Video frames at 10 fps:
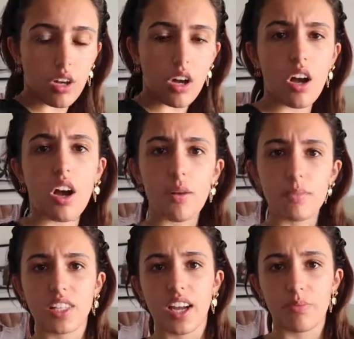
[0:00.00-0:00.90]
Oh,
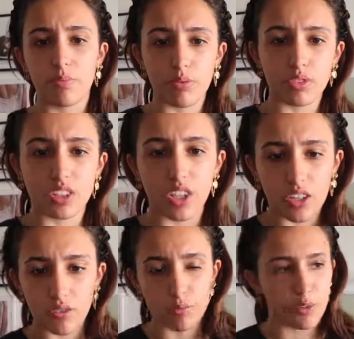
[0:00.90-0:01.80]
mais j'arrive plus, TikTok
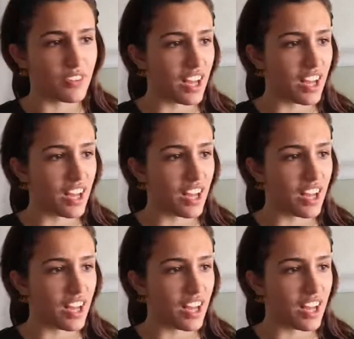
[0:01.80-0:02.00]
il veut plus que je